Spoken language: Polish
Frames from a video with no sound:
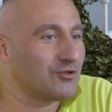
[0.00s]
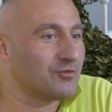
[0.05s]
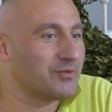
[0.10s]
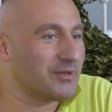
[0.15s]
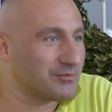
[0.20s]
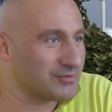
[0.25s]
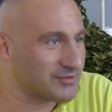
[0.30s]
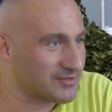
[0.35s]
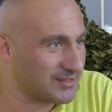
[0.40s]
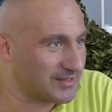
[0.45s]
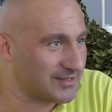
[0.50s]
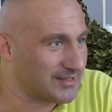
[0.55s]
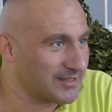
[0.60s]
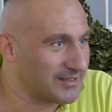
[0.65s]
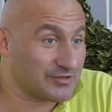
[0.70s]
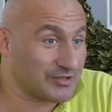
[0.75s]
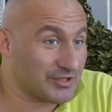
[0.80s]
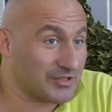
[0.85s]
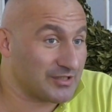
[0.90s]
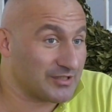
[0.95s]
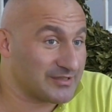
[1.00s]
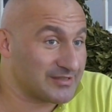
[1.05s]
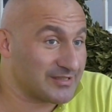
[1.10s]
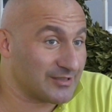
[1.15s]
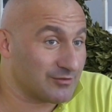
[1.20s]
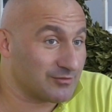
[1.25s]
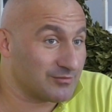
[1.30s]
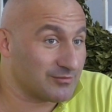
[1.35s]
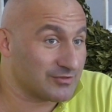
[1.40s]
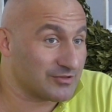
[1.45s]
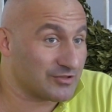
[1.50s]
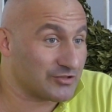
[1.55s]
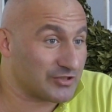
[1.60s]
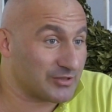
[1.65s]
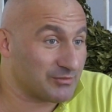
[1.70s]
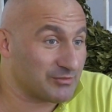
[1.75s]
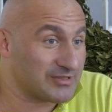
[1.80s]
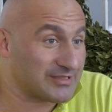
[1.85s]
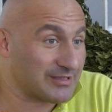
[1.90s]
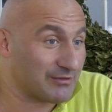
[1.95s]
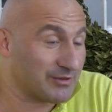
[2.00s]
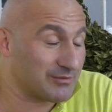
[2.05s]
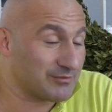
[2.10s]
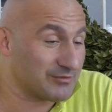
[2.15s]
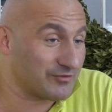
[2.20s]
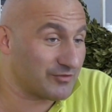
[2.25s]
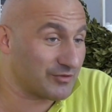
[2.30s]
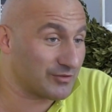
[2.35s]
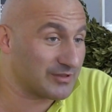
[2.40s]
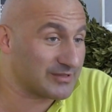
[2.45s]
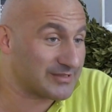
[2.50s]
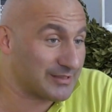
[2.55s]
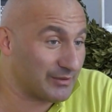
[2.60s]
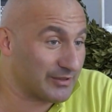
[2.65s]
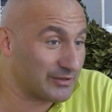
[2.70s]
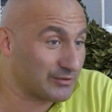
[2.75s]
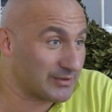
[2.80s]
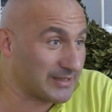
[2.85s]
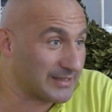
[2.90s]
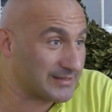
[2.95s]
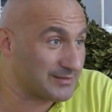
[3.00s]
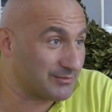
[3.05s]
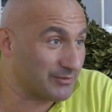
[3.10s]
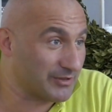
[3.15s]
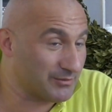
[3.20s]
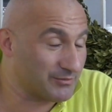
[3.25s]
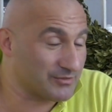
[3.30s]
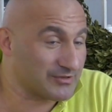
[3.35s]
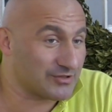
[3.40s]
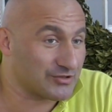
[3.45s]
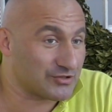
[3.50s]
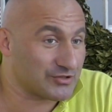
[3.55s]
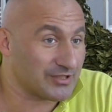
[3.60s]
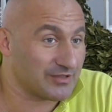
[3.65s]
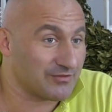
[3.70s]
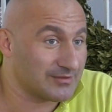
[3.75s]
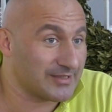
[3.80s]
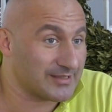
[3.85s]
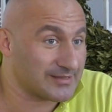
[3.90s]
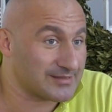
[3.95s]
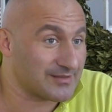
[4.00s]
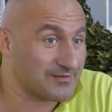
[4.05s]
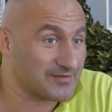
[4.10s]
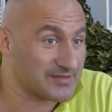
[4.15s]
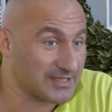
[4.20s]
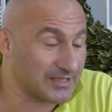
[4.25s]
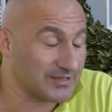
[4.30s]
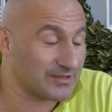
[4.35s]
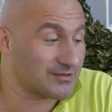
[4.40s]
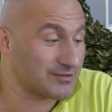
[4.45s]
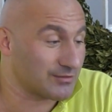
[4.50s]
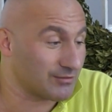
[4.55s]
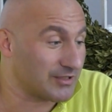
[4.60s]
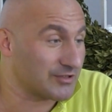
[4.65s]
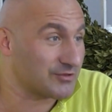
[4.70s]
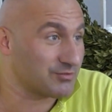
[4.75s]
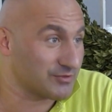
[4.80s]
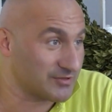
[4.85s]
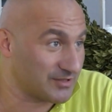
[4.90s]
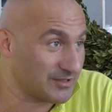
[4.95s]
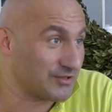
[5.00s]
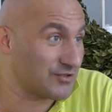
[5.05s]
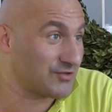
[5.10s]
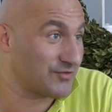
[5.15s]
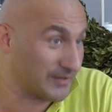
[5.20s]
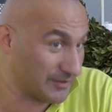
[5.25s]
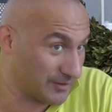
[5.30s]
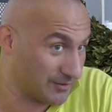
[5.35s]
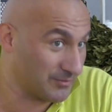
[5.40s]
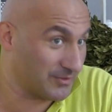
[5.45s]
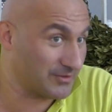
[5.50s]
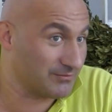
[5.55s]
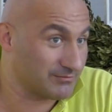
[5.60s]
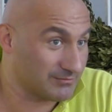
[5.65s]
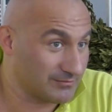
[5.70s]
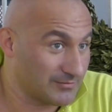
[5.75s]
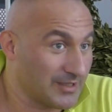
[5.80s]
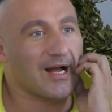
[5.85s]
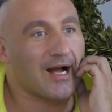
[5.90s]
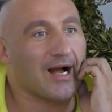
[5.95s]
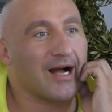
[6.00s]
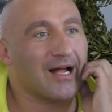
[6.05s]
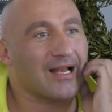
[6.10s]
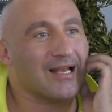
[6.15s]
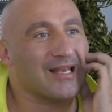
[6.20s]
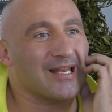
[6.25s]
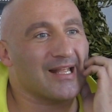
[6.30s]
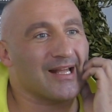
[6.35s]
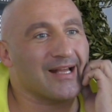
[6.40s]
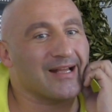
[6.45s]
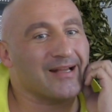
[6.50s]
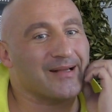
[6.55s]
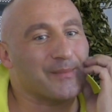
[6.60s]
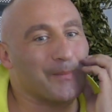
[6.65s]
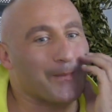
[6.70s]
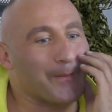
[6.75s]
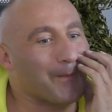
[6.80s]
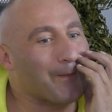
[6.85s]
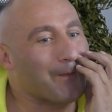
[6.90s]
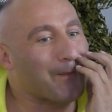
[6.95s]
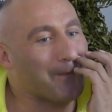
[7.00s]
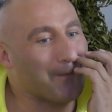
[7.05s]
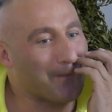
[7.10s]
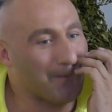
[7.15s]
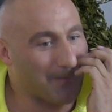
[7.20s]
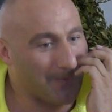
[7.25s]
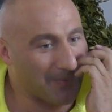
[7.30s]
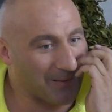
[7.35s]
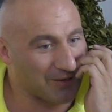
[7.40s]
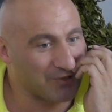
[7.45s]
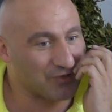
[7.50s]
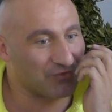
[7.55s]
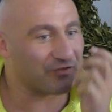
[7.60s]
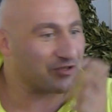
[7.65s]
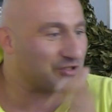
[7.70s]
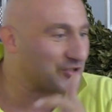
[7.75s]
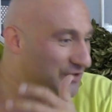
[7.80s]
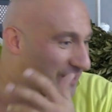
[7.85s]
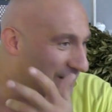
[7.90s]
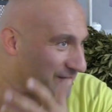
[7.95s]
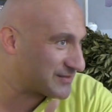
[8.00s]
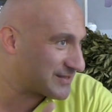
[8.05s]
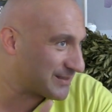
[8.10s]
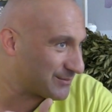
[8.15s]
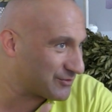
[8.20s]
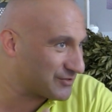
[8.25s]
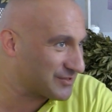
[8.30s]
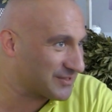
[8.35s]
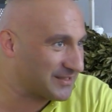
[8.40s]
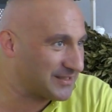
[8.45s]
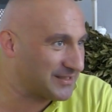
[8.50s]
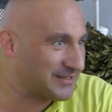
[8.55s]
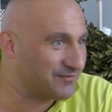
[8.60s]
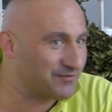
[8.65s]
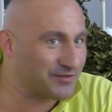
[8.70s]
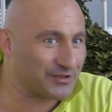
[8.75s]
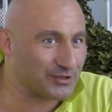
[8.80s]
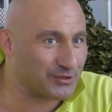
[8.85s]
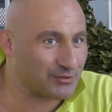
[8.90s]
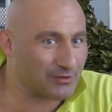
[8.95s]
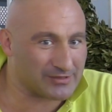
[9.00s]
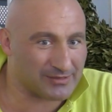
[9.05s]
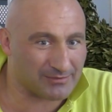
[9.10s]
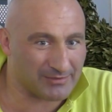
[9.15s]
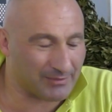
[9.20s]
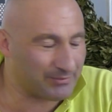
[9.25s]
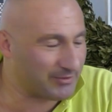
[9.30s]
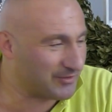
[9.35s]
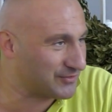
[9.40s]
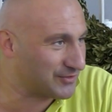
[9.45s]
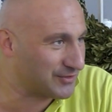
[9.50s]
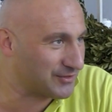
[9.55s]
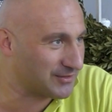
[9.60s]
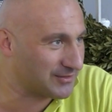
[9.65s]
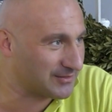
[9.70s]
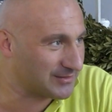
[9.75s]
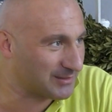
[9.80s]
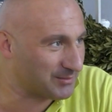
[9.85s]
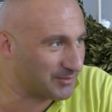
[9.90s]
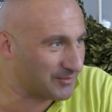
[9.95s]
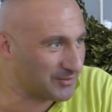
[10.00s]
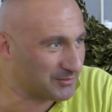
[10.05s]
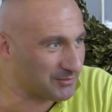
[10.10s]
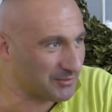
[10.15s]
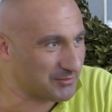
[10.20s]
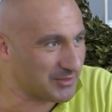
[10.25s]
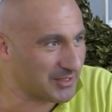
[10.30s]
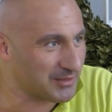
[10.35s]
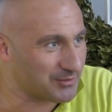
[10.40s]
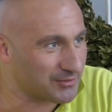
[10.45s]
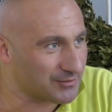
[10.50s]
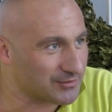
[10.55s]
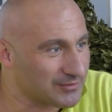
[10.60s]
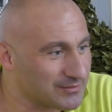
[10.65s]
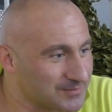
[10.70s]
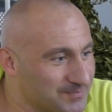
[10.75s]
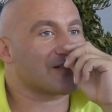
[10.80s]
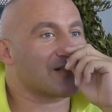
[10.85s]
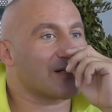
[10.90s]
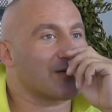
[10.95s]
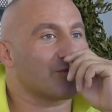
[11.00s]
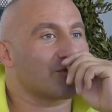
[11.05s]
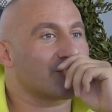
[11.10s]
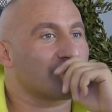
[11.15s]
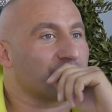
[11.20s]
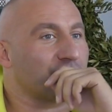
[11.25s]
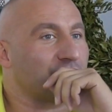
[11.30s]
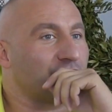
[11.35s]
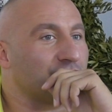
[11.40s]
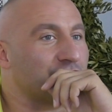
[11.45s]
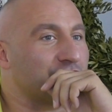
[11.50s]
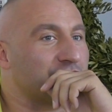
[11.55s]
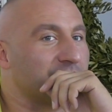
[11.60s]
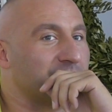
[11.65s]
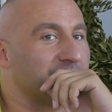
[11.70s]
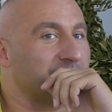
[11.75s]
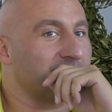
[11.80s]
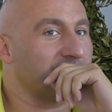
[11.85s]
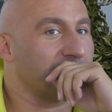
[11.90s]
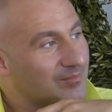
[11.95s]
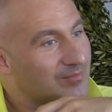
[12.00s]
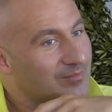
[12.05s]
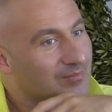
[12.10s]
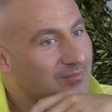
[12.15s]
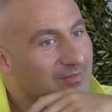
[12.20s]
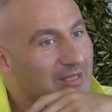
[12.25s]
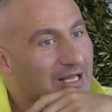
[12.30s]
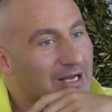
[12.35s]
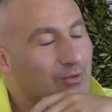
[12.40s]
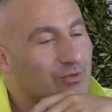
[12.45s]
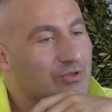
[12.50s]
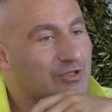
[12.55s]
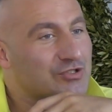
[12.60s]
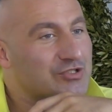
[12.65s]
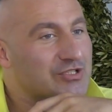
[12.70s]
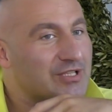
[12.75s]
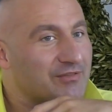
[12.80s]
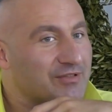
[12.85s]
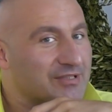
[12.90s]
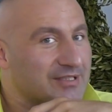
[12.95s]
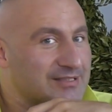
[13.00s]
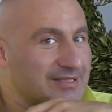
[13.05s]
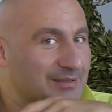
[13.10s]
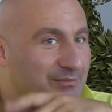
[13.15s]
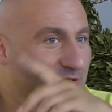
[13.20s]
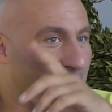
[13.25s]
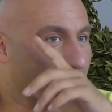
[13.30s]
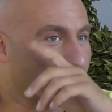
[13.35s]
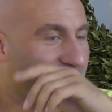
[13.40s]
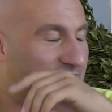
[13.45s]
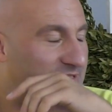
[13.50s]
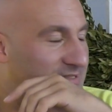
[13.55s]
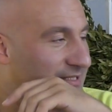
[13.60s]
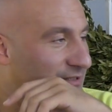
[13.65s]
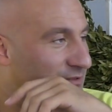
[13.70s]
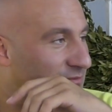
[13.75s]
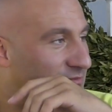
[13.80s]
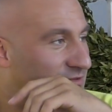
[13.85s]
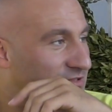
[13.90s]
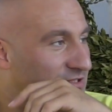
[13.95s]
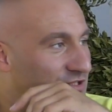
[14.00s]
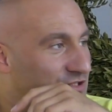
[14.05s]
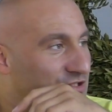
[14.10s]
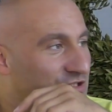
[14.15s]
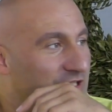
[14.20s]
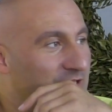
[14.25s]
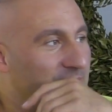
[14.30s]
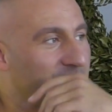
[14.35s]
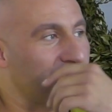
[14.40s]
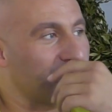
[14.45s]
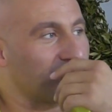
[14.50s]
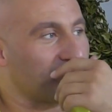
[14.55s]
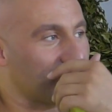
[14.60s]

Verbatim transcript: lubię muzykę. Dzięki liceum muzycznemu i całemu, w ogóle całej edukacji mojej muzycznej jestem w stanie słuchać muzyki świadomie. Ale jako wykonawca muzyki wirtuozem na pewno, na pewno bym nie był. Zdarzało się, że kosztem nauki czy nawet egzaminów w liceum muzycznym